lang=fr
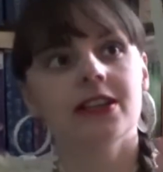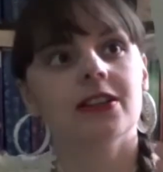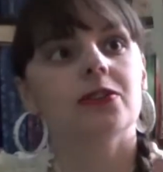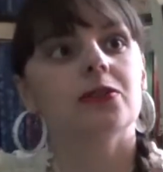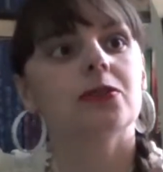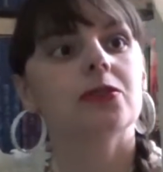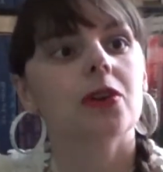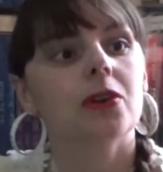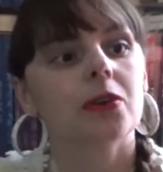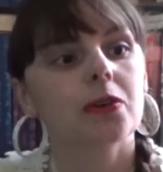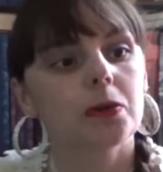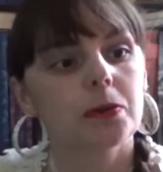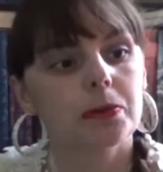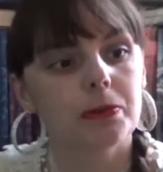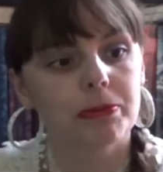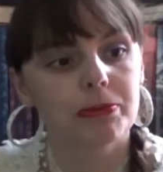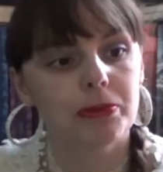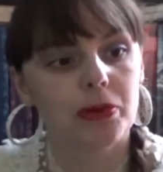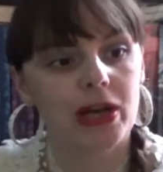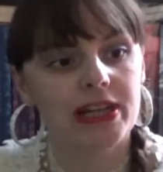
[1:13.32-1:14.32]
donc en
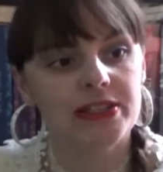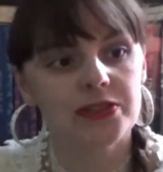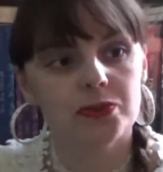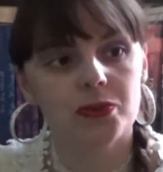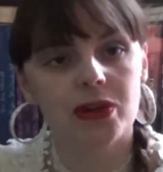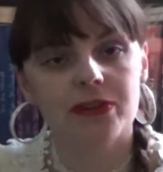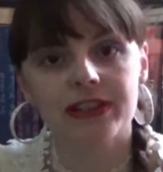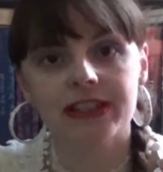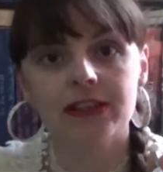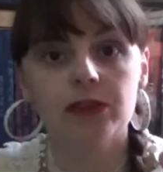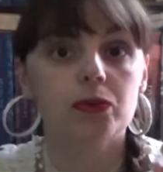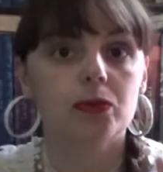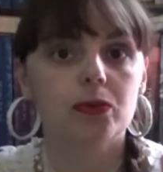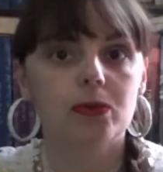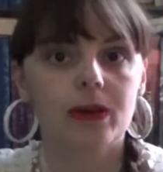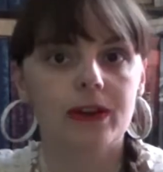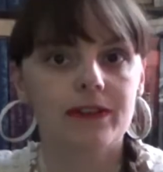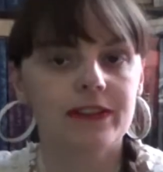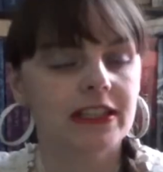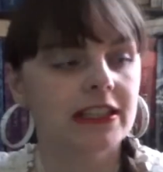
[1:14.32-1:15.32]
collaboration avec,
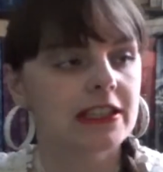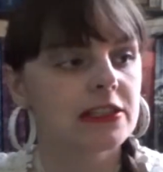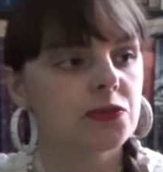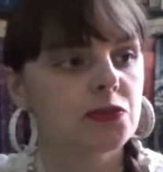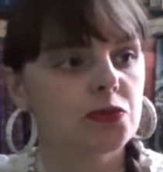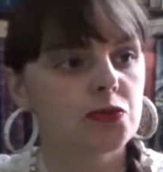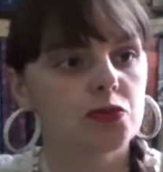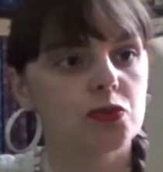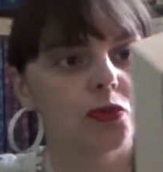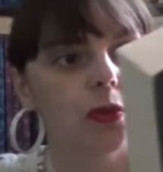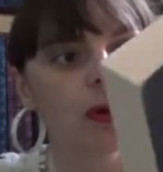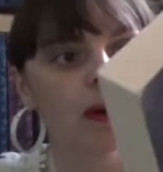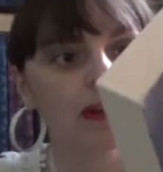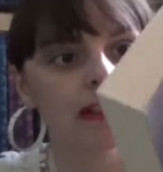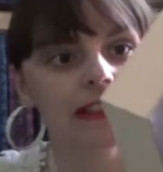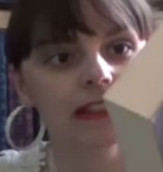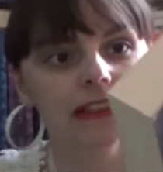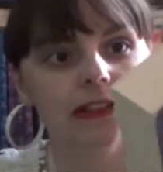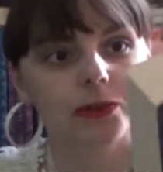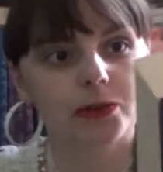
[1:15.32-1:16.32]
avec les studios
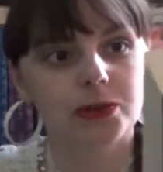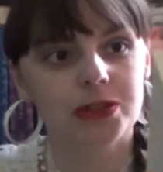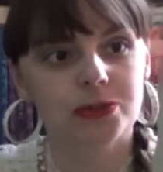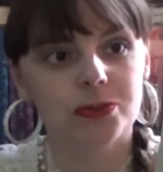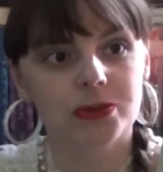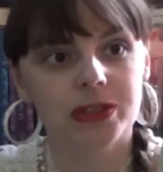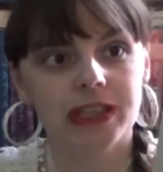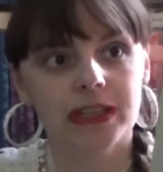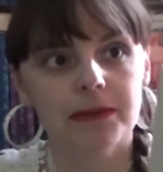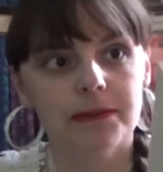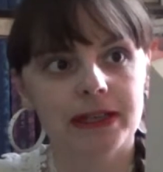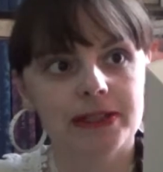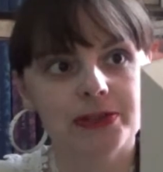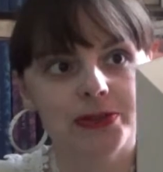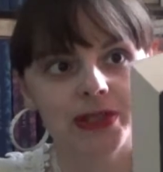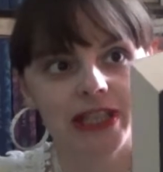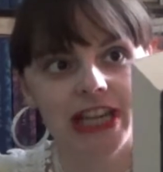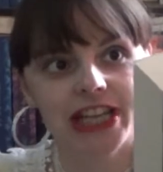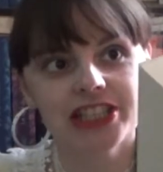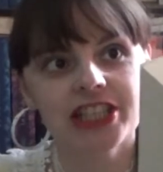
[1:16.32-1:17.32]
qui, ont créé le
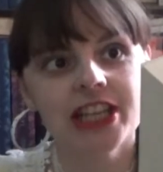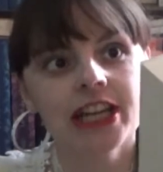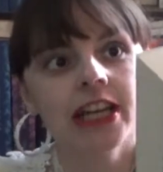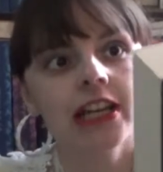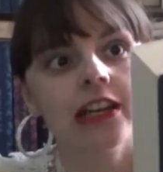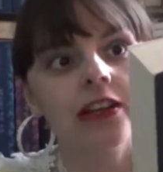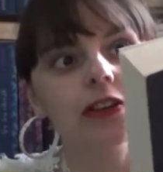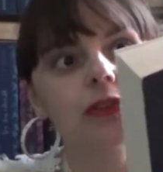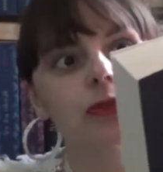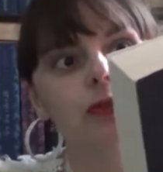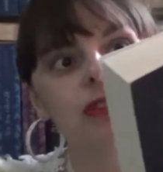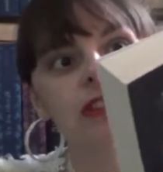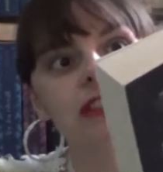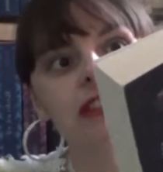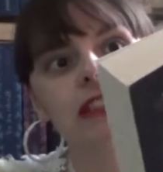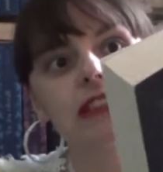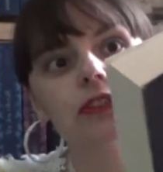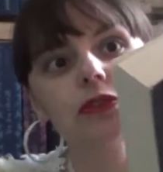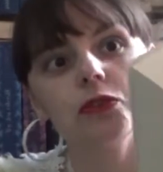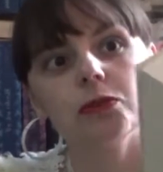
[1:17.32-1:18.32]
personnage. donc
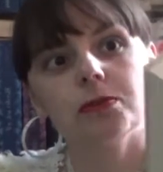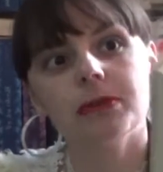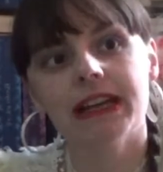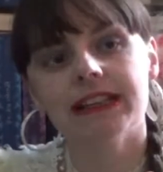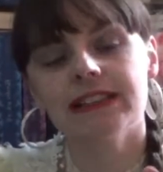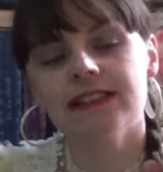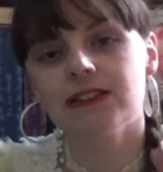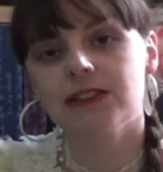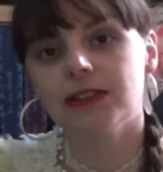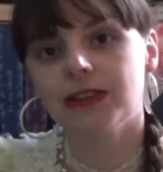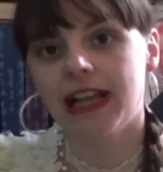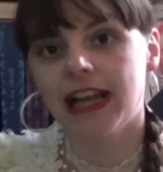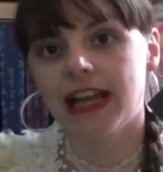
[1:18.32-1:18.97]
c'est de Matt de